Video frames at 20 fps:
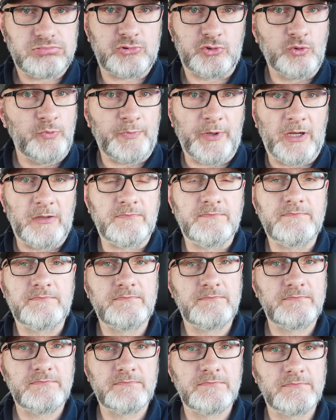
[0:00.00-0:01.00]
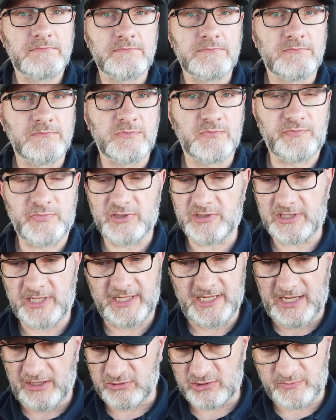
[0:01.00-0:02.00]
Super. Bin
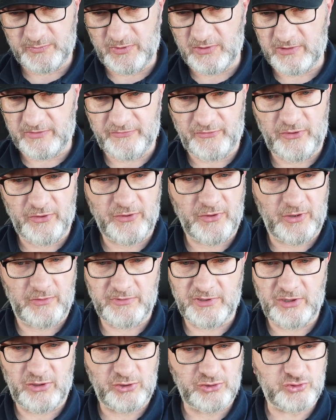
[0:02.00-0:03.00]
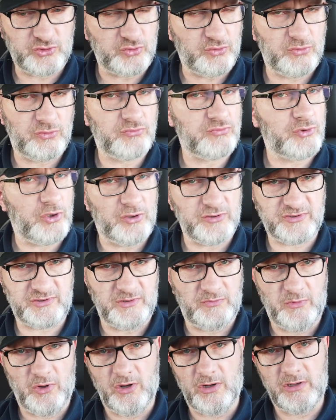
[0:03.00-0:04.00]
keine Autobahn gefahren, aber halt so ganz
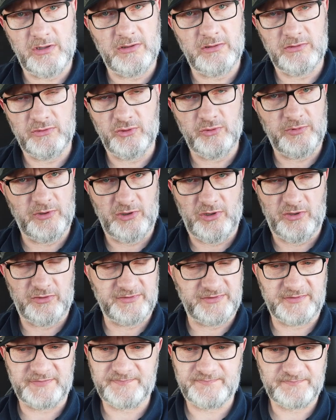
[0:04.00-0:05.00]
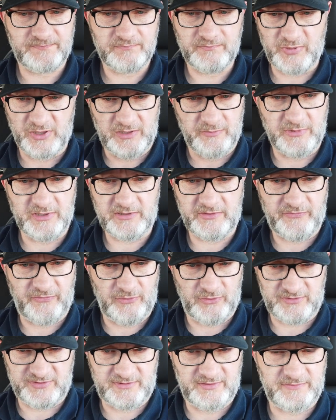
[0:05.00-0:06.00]
normal, Überland bin ich
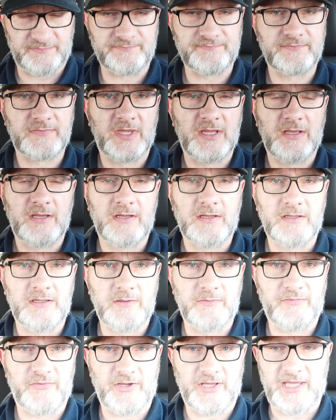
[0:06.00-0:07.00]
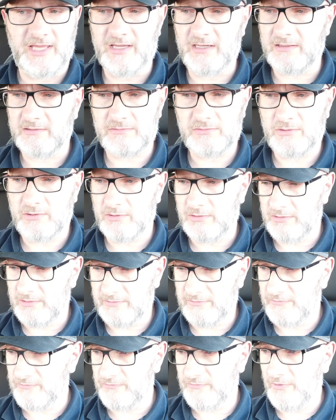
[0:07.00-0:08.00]
mitgeflossen im Verkehr. Äh,
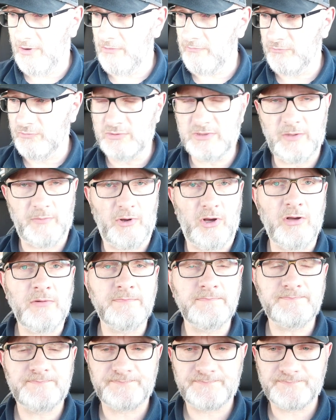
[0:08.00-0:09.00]
war wunderbar.